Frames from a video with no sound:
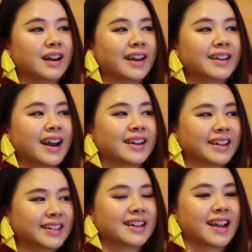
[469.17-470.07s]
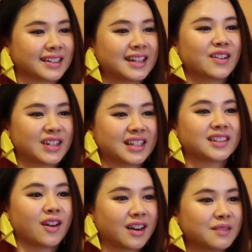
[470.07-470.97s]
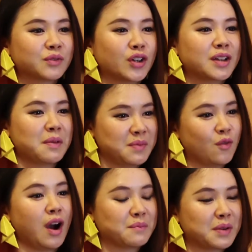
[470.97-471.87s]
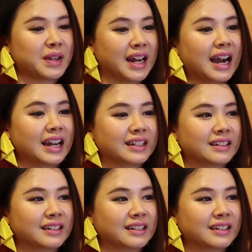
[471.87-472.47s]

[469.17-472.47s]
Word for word: ไอ้งานอดิเรกที่เราคิดตอนเริ่มต้นนี่มันมีความเป็นไปได้